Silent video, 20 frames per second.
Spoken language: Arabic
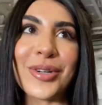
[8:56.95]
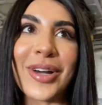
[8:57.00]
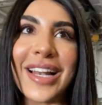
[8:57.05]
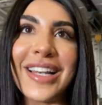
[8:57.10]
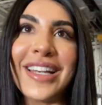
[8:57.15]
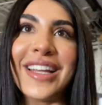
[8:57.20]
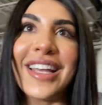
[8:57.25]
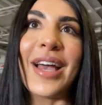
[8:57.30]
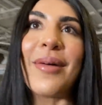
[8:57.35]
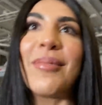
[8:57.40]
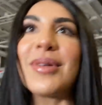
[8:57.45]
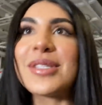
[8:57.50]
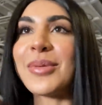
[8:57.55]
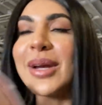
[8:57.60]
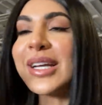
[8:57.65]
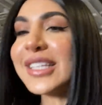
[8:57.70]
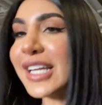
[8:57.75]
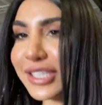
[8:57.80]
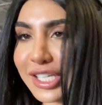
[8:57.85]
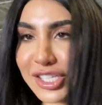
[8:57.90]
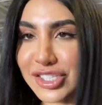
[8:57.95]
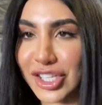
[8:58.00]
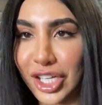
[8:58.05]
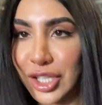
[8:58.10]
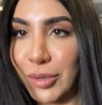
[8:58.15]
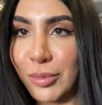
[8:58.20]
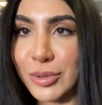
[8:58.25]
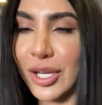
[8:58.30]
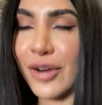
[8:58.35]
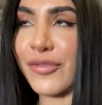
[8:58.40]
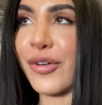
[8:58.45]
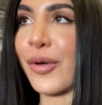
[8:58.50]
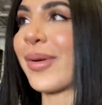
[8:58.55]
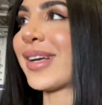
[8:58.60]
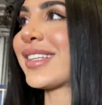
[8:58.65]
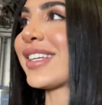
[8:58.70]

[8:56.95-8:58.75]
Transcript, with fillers: خليها بس ما قدرت استخدم التليفون ما